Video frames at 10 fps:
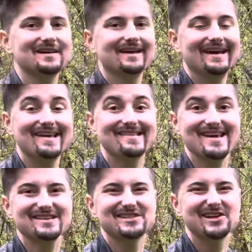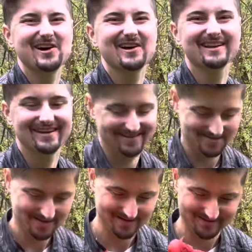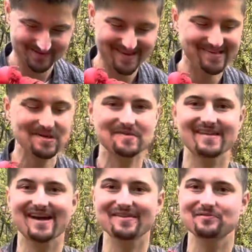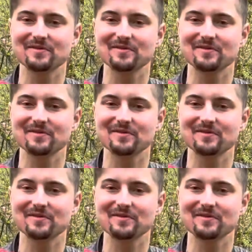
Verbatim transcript: ich sehe es schon, was ist das?